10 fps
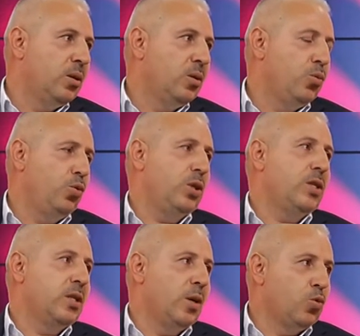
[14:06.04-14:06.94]
Türk
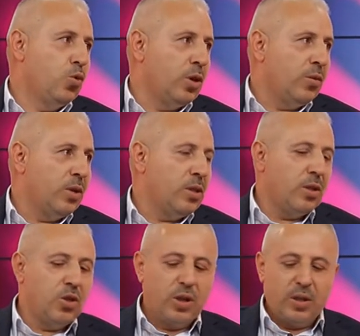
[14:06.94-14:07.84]
İslam coğrafyası
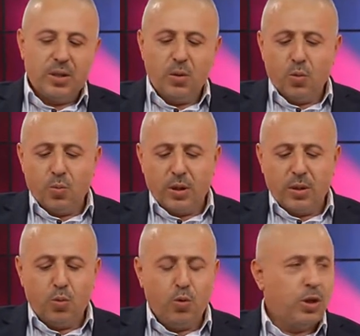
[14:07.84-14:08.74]
içerisinde
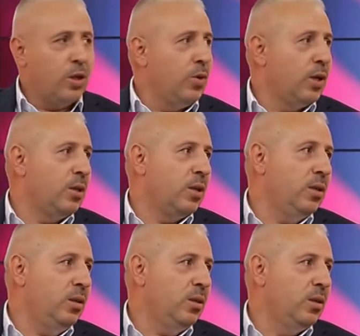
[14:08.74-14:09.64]
ümmetin Türk
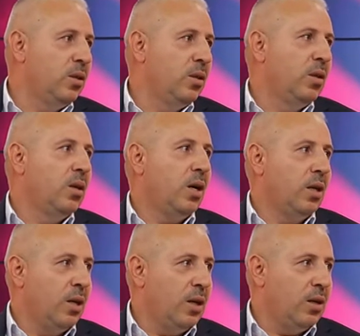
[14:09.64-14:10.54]
evlatları
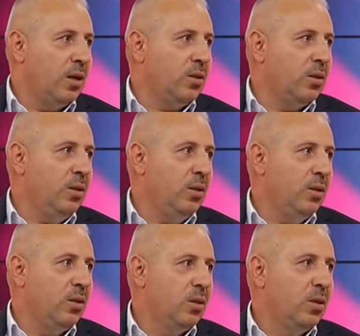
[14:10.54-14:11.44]
ayağa kalktı,
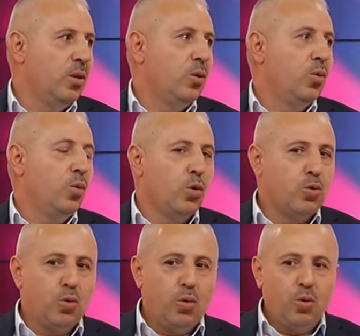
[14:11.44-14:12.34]

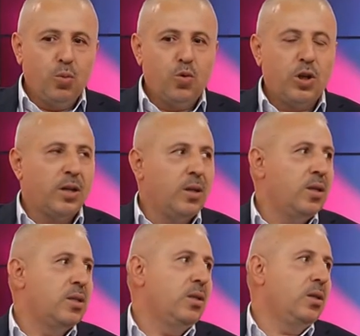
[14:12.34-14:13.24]
özgürlük
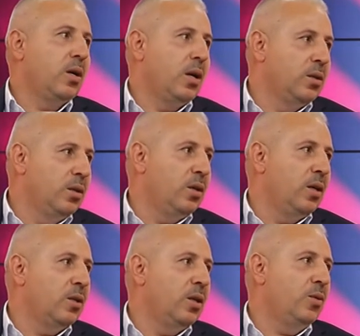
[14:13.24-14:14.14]
mücadelesini kaldığı
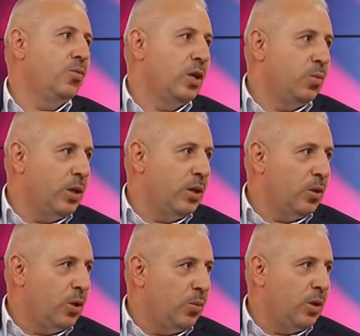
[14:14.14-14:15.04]
yerden vermeye
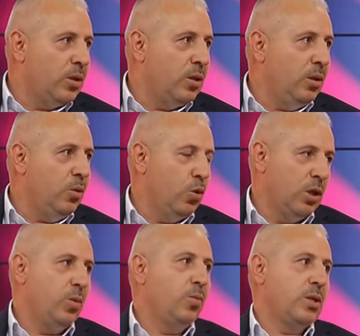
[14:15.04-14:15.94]
devam etti,
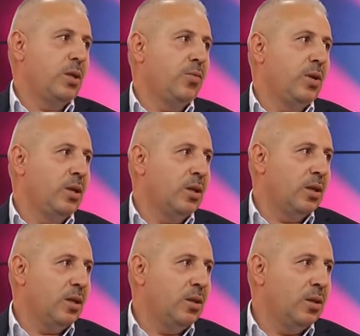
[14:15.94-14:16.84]
önemli mesafeler de
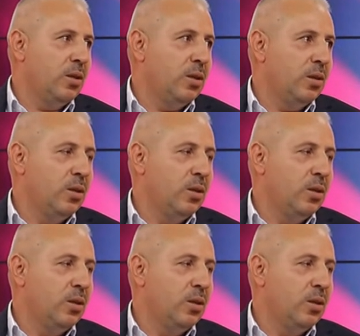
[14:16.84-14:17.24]
kat etti. Evet.